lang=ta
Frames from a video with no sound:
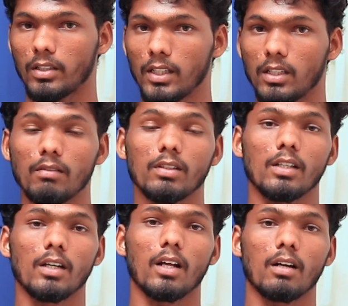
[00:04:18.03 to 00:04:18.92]
டிடிவி
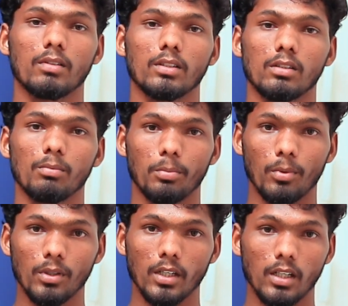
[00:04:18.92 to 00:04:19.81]
தினகரன் வந்து
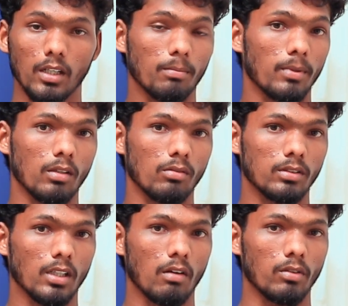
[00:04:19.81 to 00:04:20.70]
போட்டியிட இருப்பதாக ஒரு
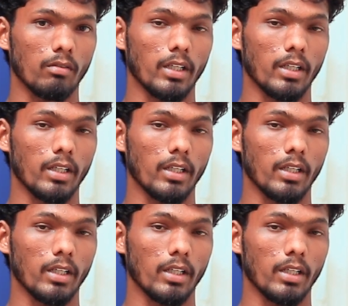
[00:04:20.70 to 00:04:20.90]
தகவல்